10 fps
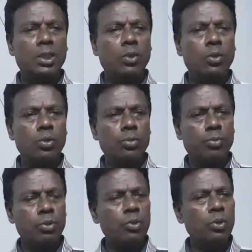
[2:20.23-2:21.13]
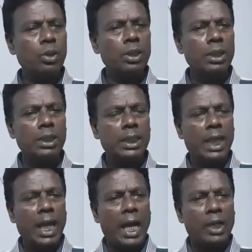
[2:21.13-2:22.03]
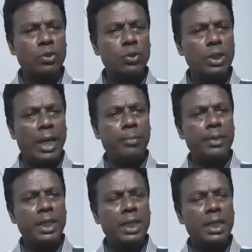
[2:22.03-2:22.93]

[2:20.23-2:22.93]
তো বন্ধুগণ আসুন আমরা